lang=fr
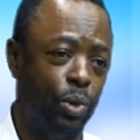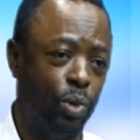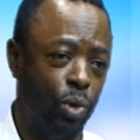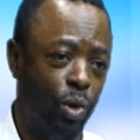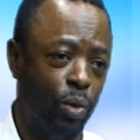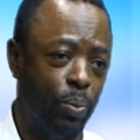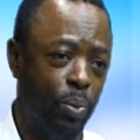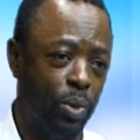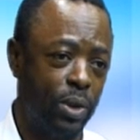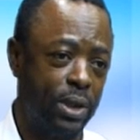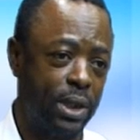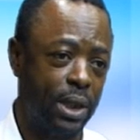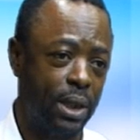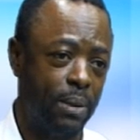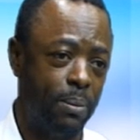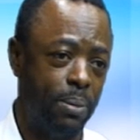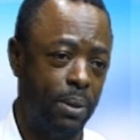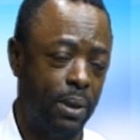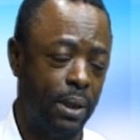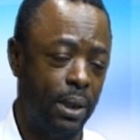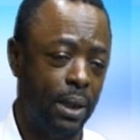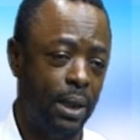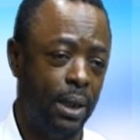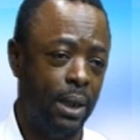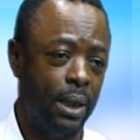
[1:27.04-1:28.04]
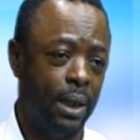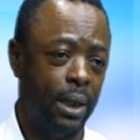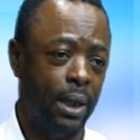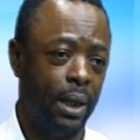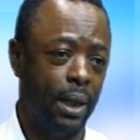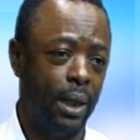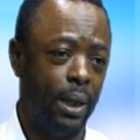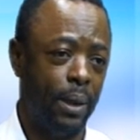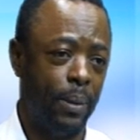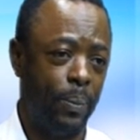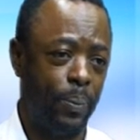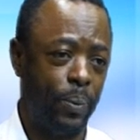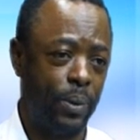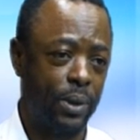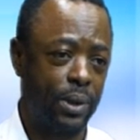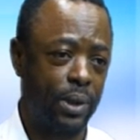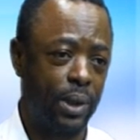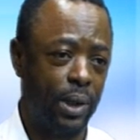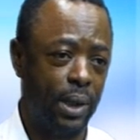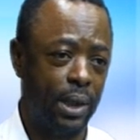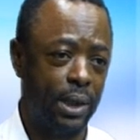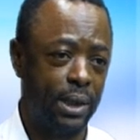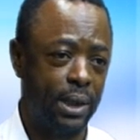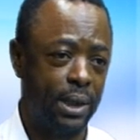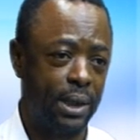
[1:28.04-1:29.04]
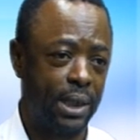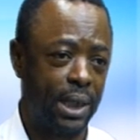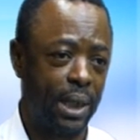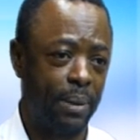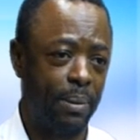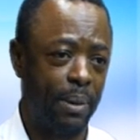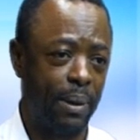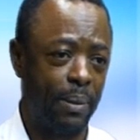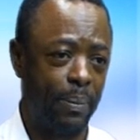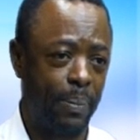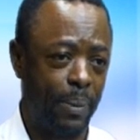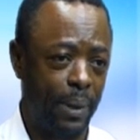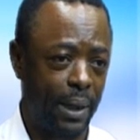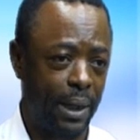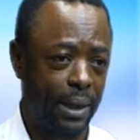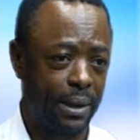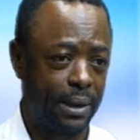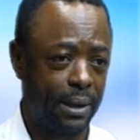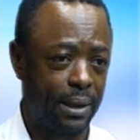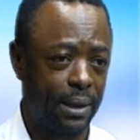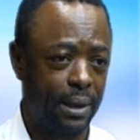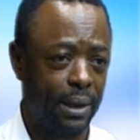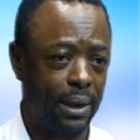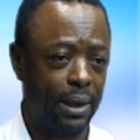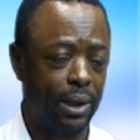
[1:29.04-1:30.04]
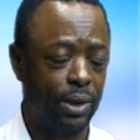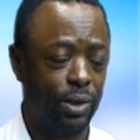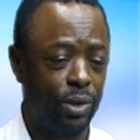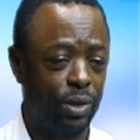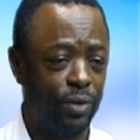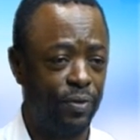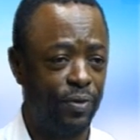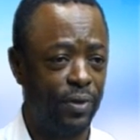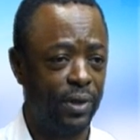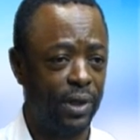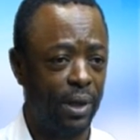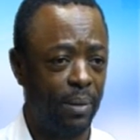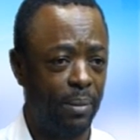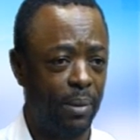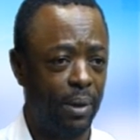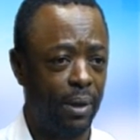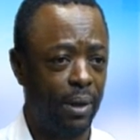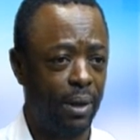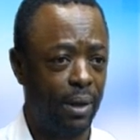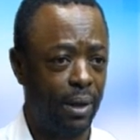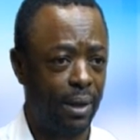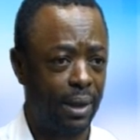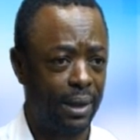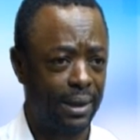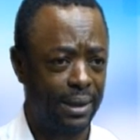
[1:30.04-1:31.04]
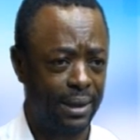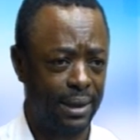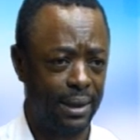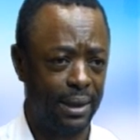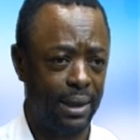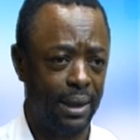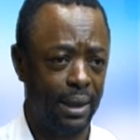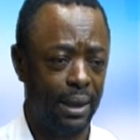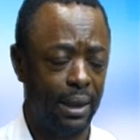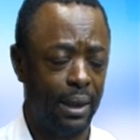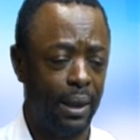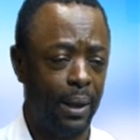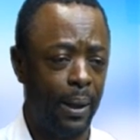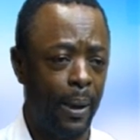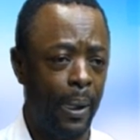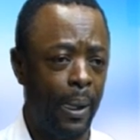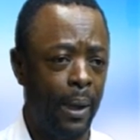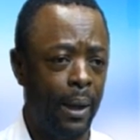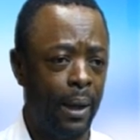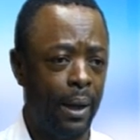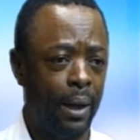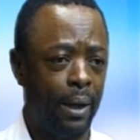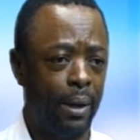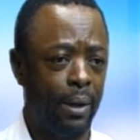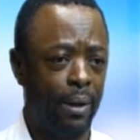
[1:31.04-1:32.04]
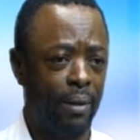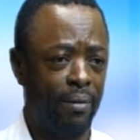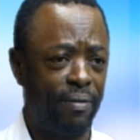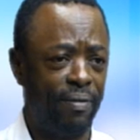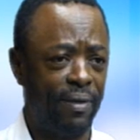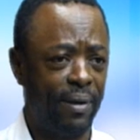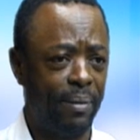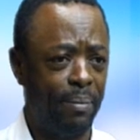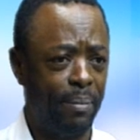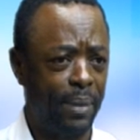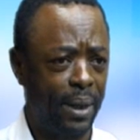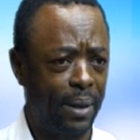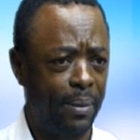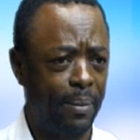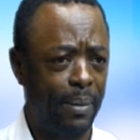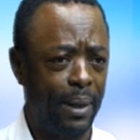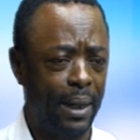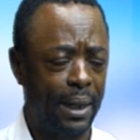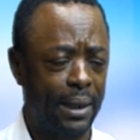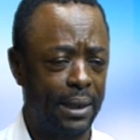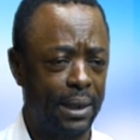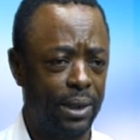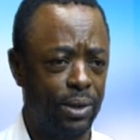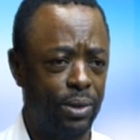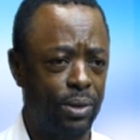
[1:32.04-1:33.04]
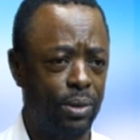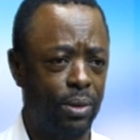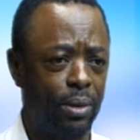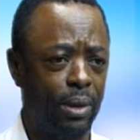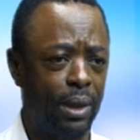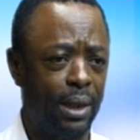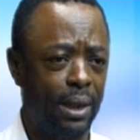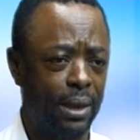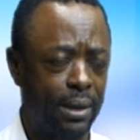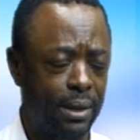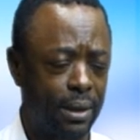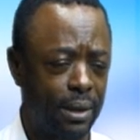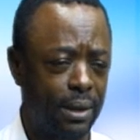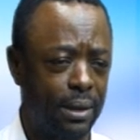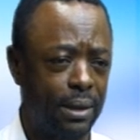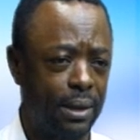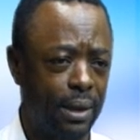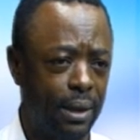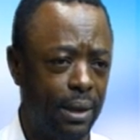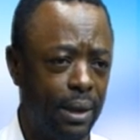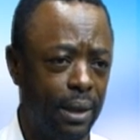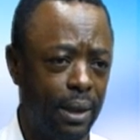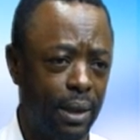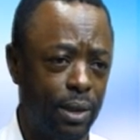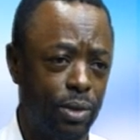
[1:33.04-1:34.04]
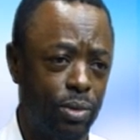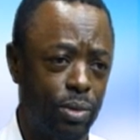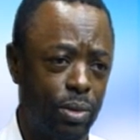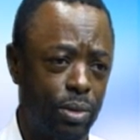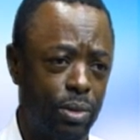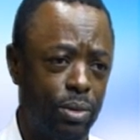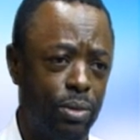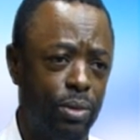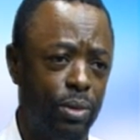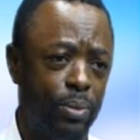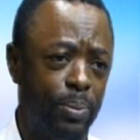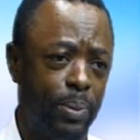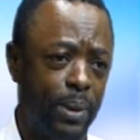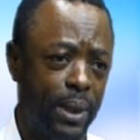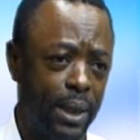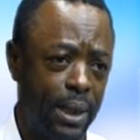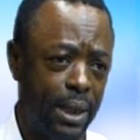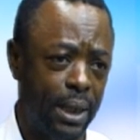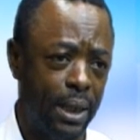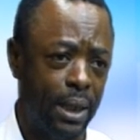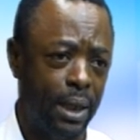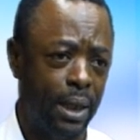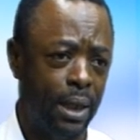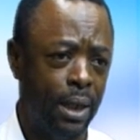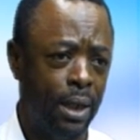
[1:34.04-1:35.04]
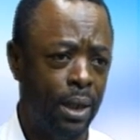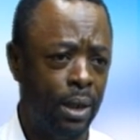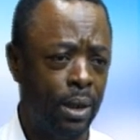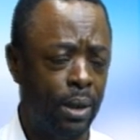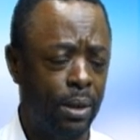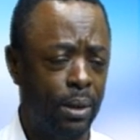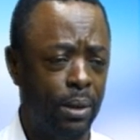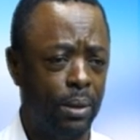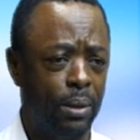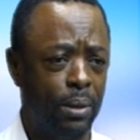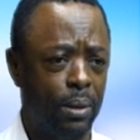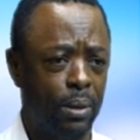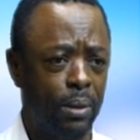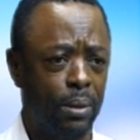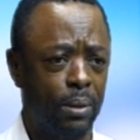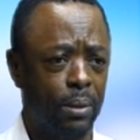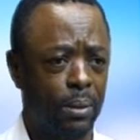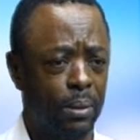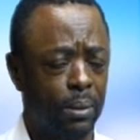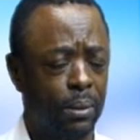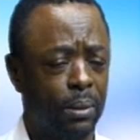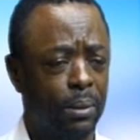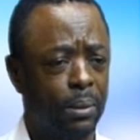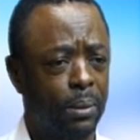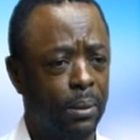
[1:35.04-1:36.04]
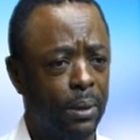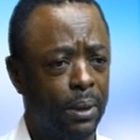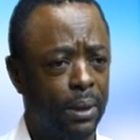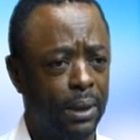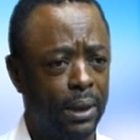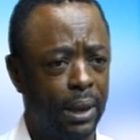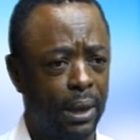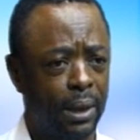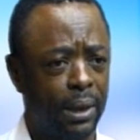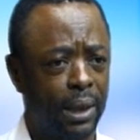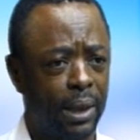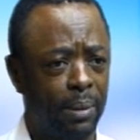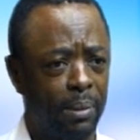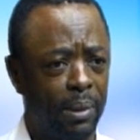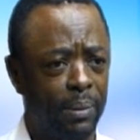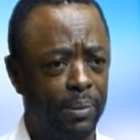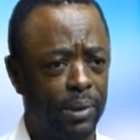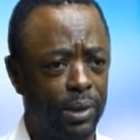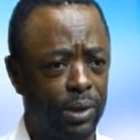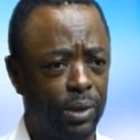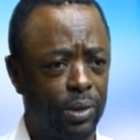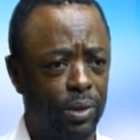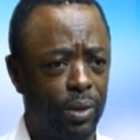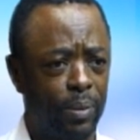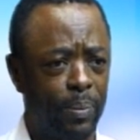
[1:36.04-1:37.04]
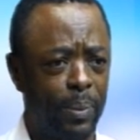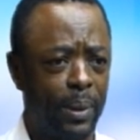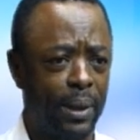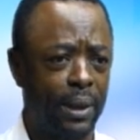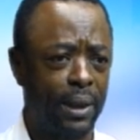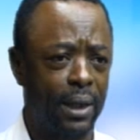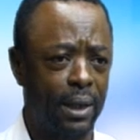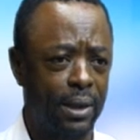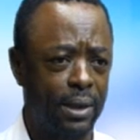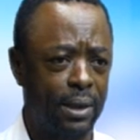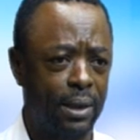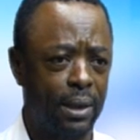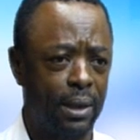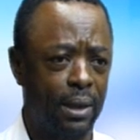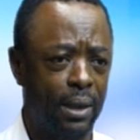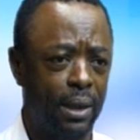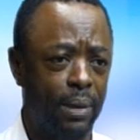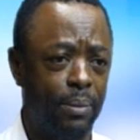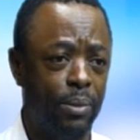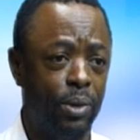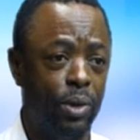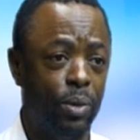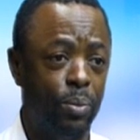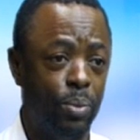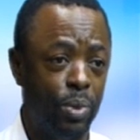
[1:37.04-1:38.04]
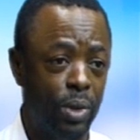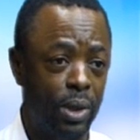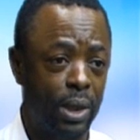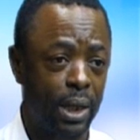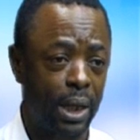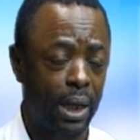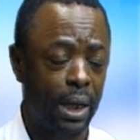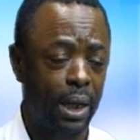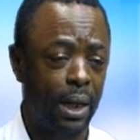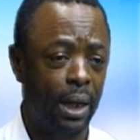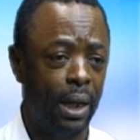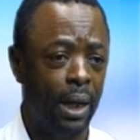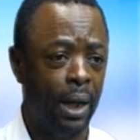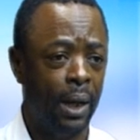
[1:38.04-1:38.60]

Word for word: tôt possible. Et puisque le système en place s'était suffisamment enraciné, en fait même basse sur l'essentiel des ressources du pays, euh, dont certains membres se sont partagés en termes de butin,